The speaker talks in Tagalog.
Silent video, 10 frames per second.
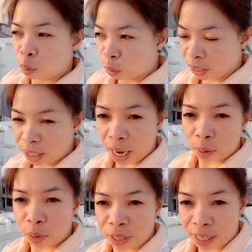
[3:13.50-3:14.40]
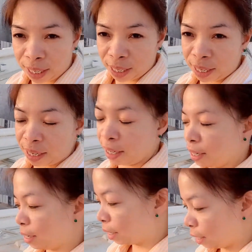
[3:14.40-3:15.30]
what's our na
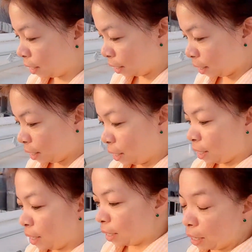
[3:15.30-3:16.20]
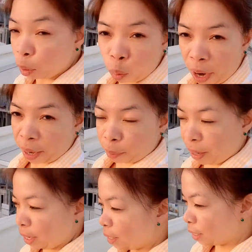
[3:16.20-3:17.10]

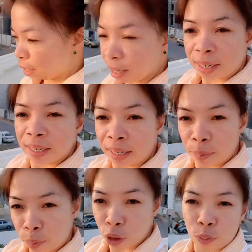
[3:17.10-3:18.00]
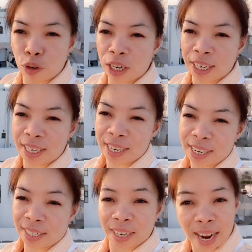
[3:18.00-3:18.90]
requirements push mo lang
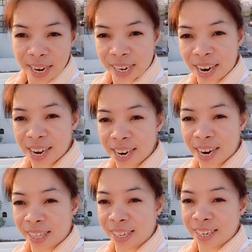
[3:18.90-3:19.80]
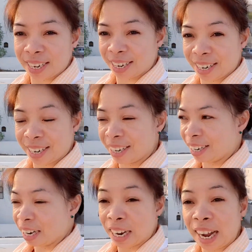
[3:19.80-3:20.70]
yan kayang-kaya natin yan
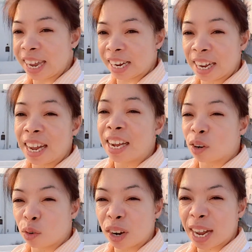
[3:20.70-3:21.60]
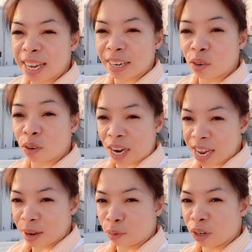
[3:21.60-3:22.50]
kaya, kung kaya ko,
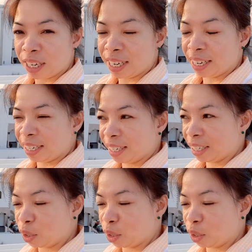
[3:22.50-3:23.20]
kaya mo rin yan.